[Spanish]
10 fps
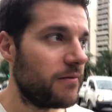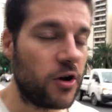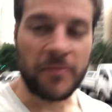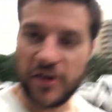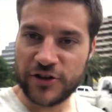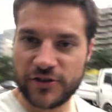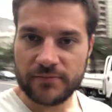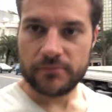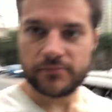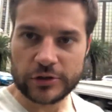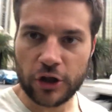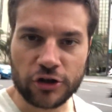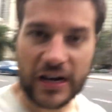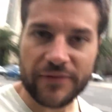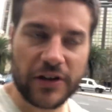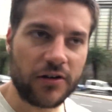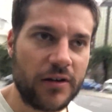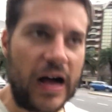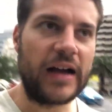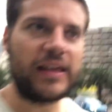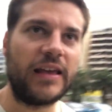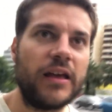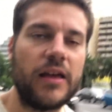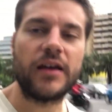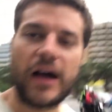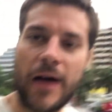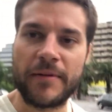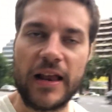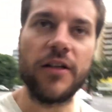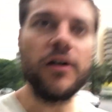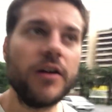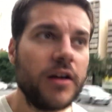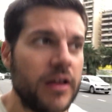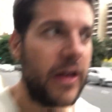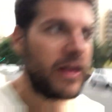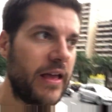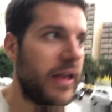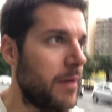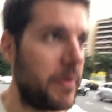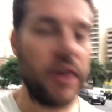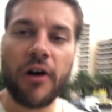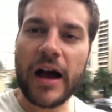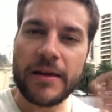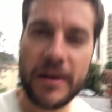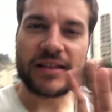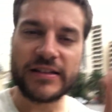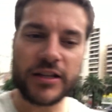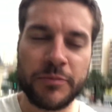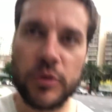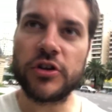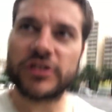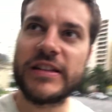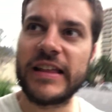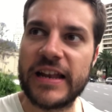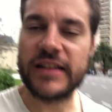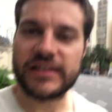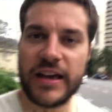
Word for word: Como veis, todo tráfico aquí a mi lado pero hay bastantes puntos de interés